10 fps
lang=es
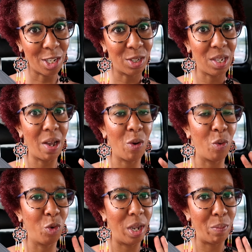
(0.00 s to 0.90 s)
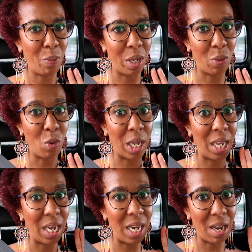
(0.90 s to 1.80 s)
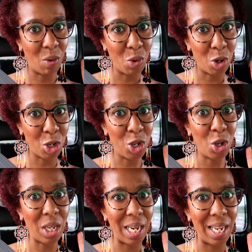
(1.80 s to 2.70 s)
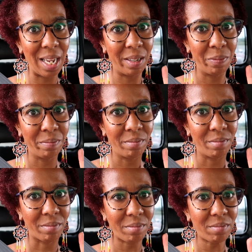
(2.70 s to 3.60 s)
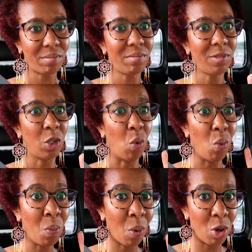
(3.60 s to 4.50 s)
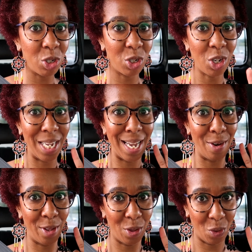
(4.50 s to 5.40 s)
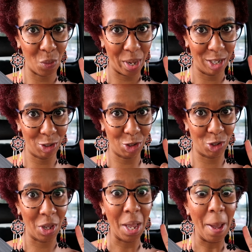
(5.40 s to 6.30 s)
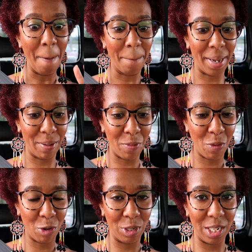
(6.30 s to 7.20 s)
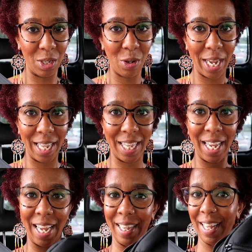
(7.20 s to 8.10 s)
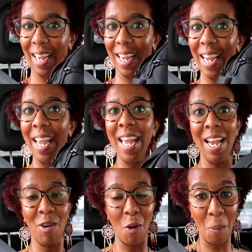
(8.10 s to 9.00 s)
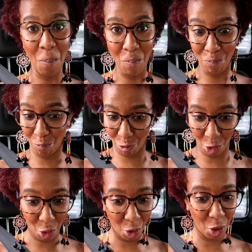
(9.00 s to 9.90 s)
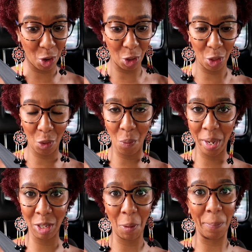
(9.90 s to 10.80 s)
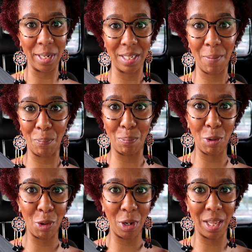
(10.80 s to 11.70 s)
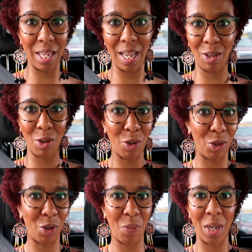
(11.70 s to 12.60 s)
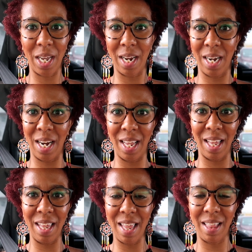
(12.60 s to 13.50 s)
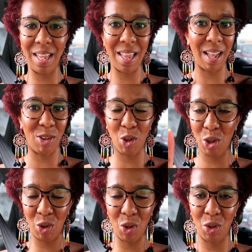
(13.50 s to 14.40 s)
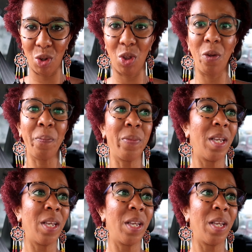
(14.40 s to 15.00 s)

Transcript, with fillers: yo estaba con un nervio, mis cookies. Y les juro, yo tenía un bolso lleno de documentos. Más mi bolsito, este que está aquí, con todos los documentos, pasaporte, todo, todo mi carnet, identidad, todo, todo, todo.